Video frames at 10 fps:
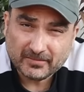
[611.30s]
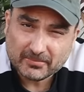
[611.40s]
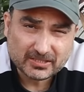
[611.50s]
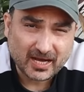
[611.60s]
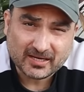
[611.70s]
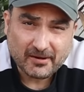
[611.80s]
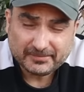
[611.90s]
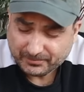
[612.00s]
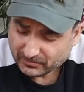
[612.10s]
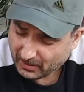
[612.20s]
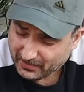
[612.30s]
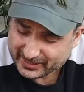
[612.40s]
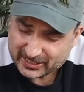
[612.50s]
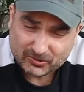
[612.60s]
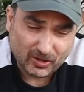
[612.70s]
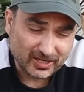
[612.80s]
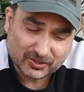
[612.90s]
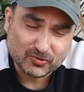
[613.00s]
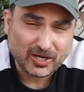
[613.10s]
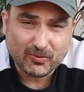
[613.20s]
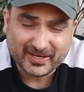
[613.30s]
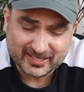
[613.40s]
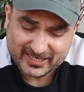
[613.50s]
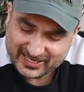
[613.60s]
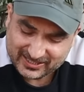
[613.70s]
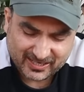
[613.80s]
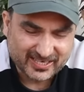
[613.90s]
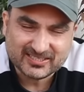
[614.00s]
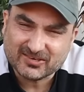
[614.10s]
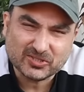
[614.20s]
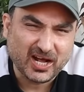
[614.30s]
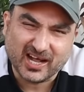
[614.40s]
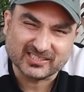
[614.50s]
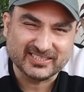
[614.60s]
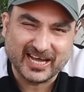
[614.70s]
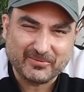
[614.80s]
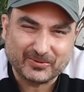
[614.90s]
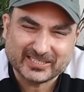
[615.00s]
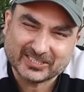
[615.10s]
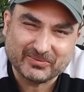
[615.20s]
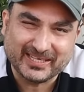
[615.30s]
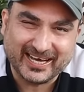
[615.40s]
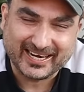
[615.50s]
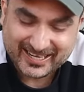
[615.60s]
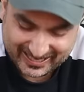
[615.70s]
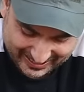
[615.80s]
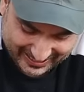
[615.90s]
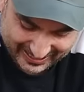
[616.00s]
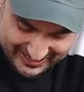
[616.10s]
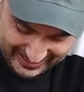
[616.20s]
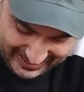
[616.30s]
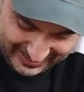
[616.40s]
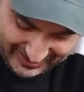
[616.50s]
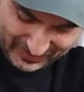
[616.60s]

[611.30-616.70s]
मैंने आपसे कहा ना भाई इसका स्वाद लग चुका हुआ यार इसका टेस्ट ना कुछ खास नहीं आया मेरे को सच में यार